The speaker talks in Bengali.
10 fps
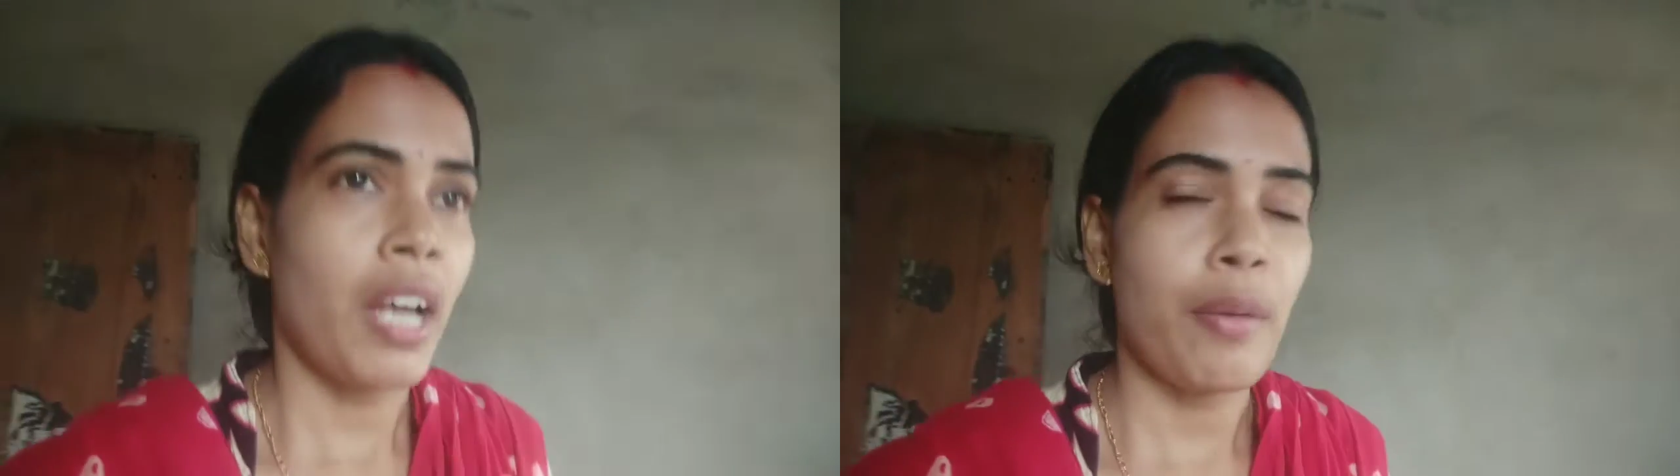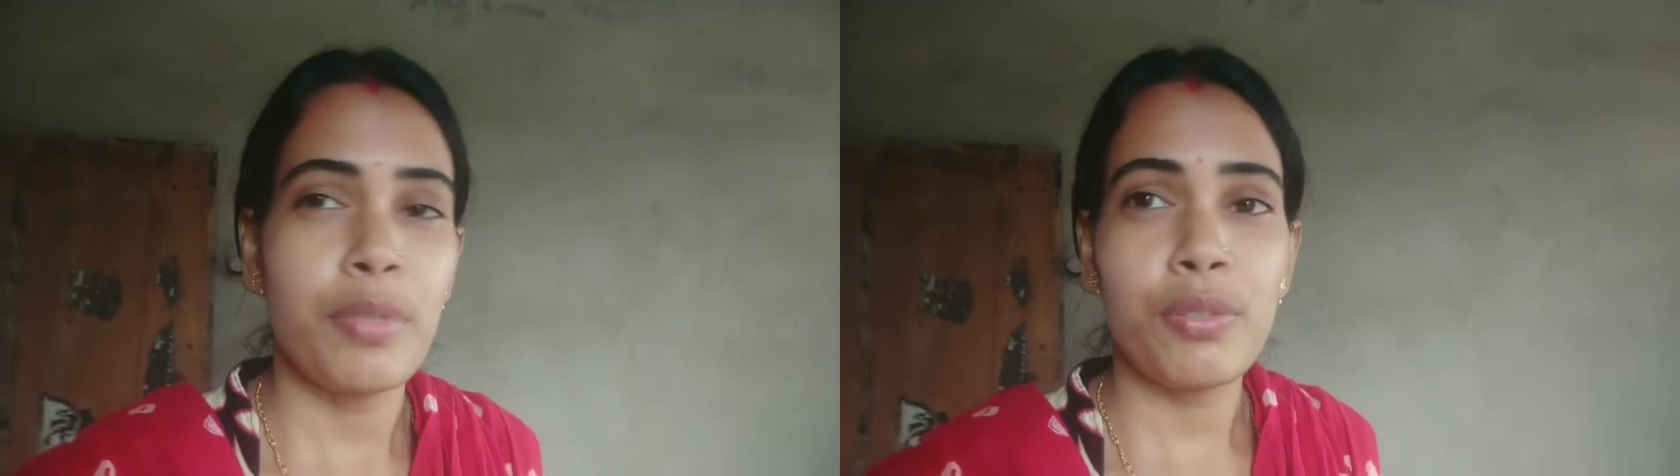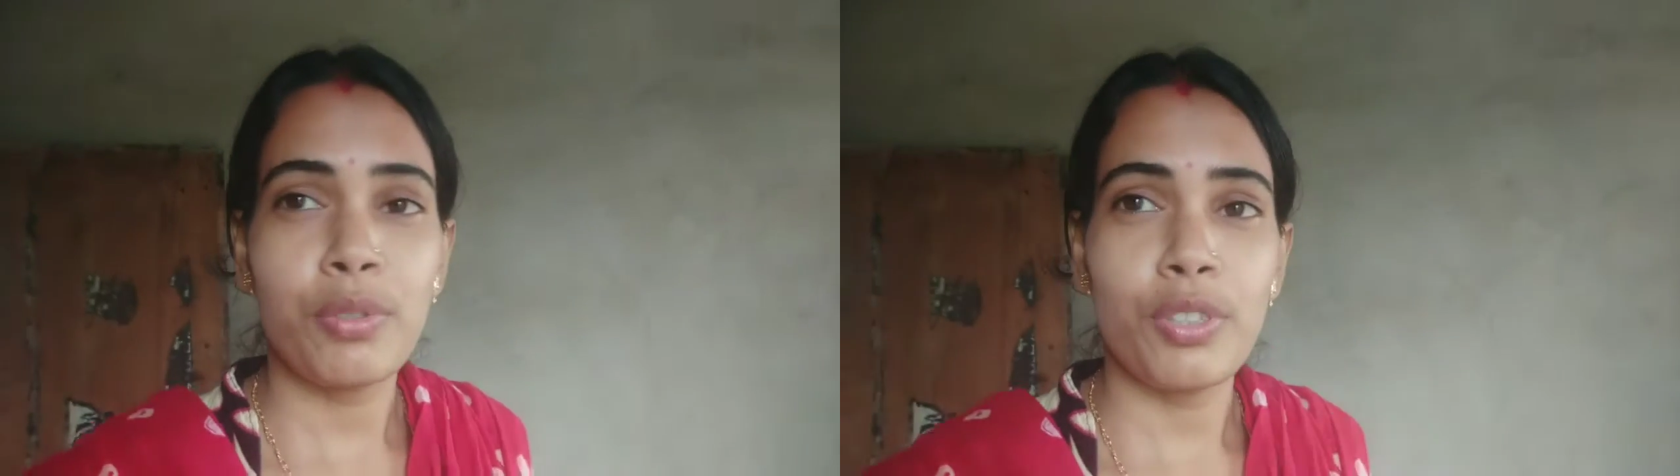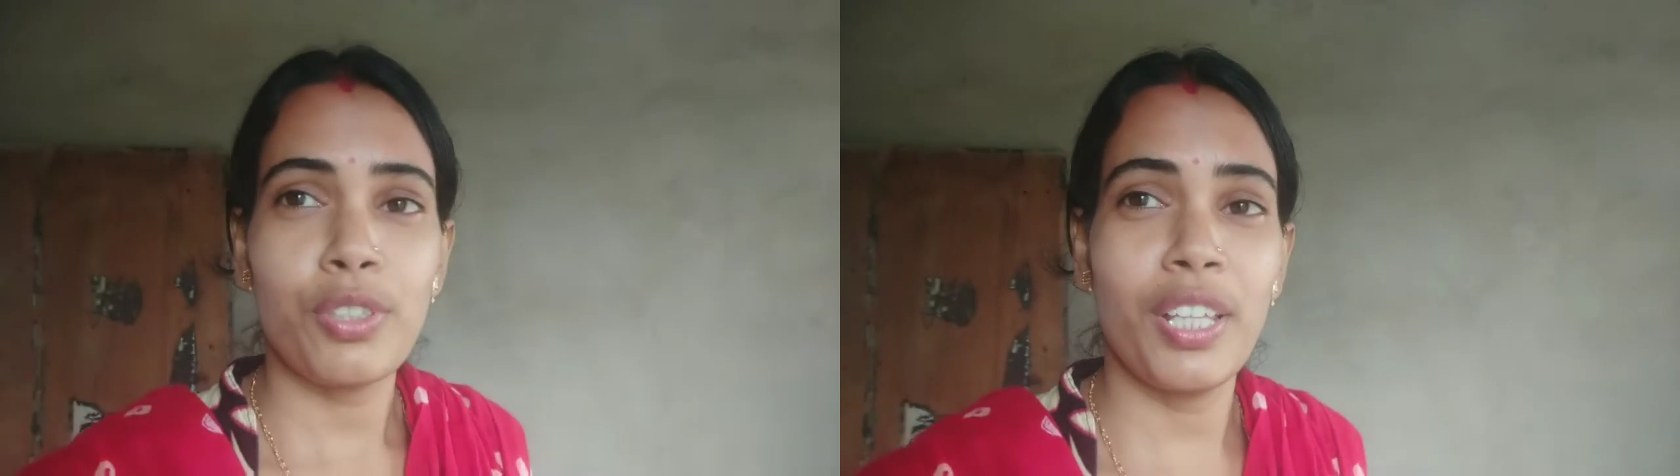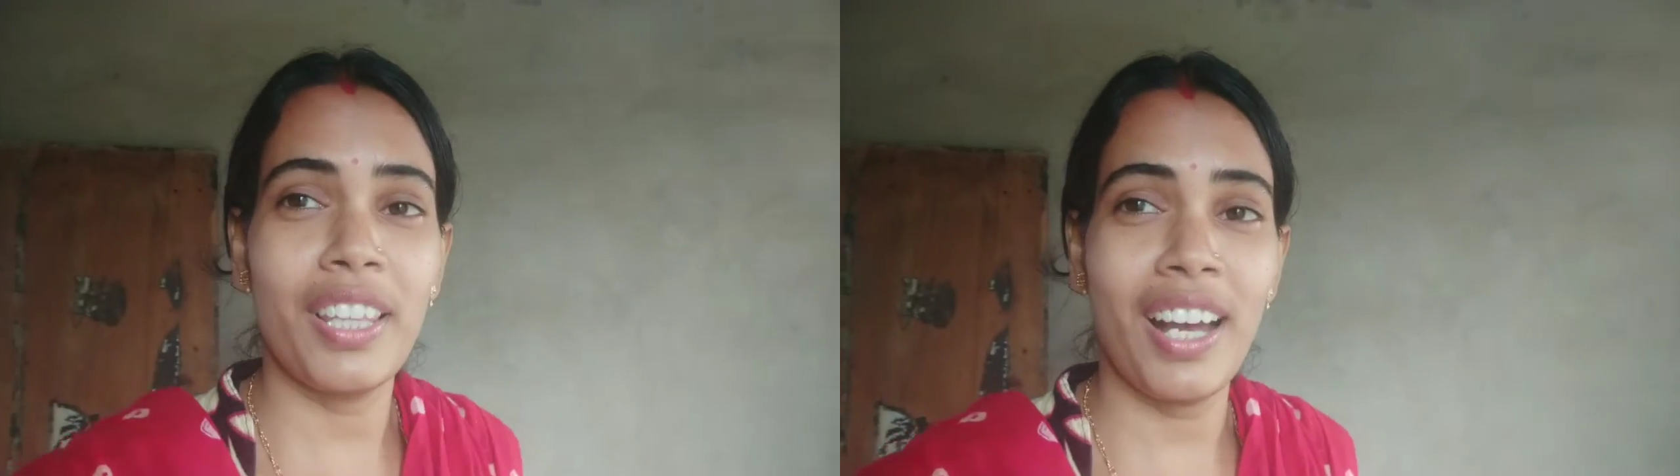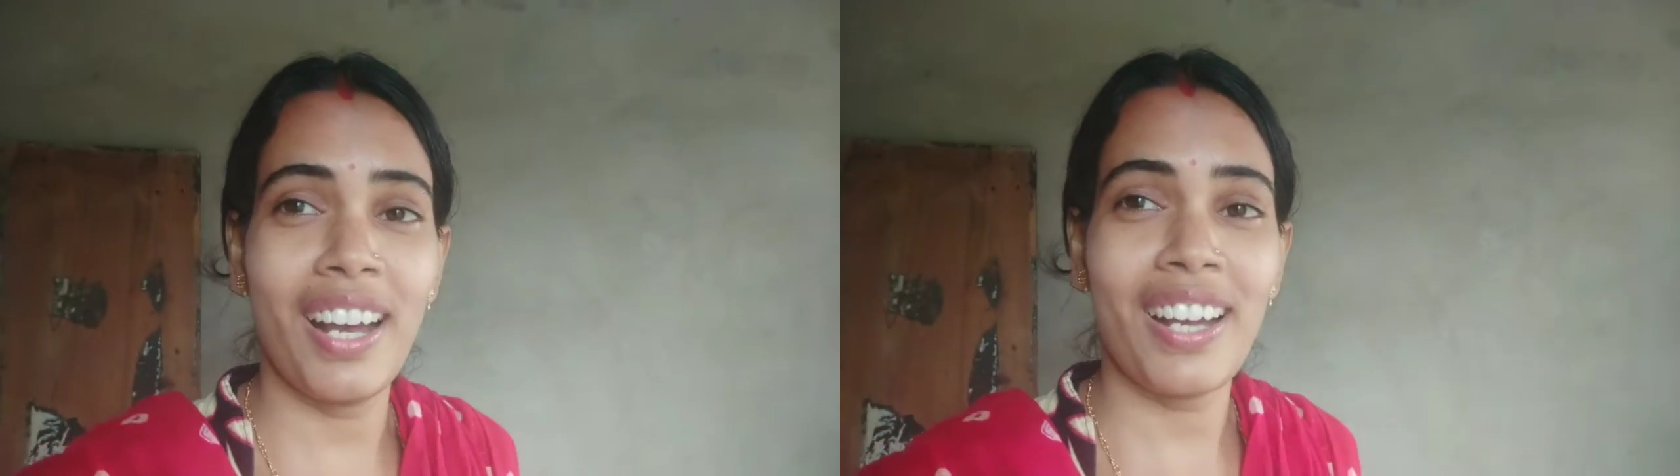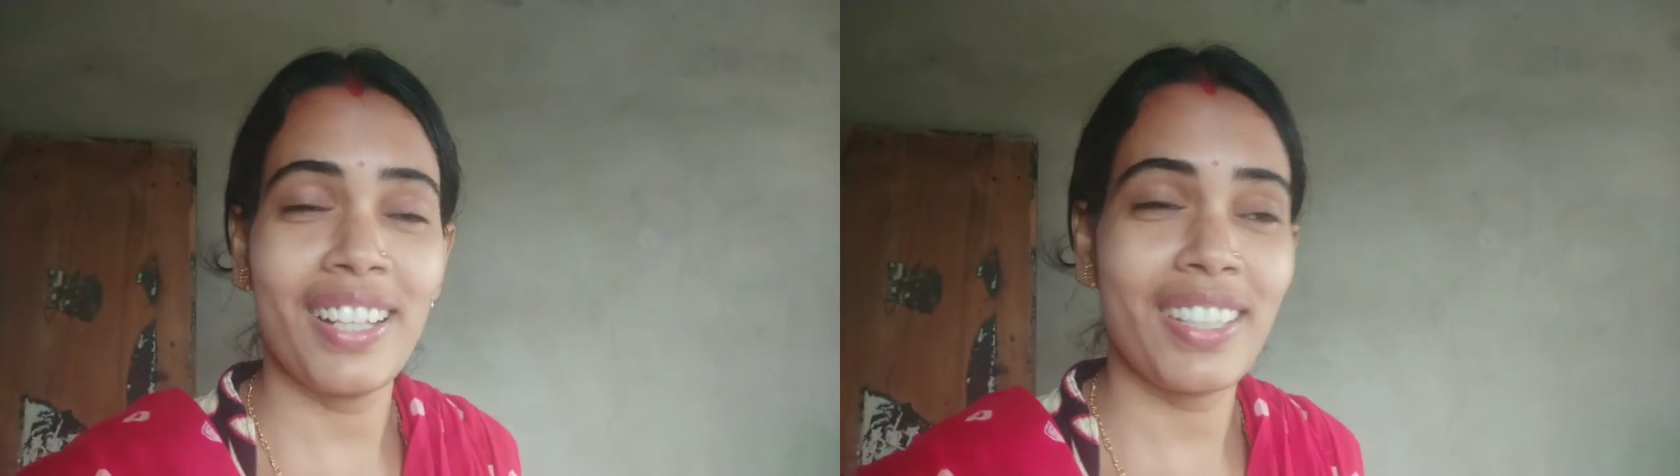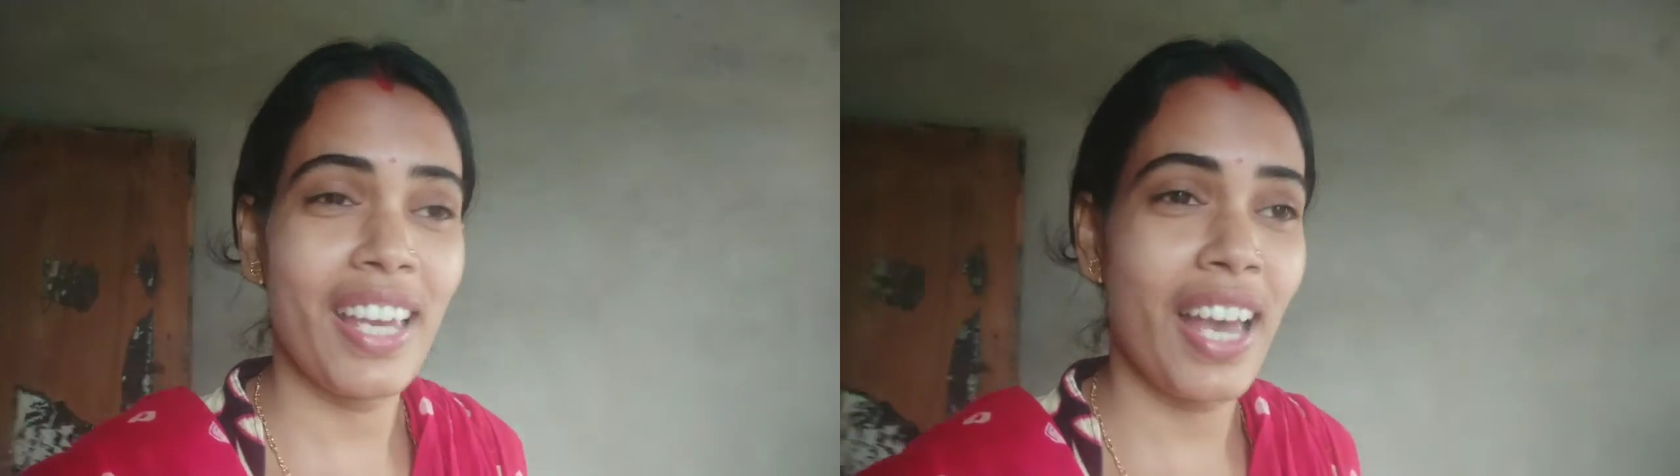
আমি সত্যি কথা কালকে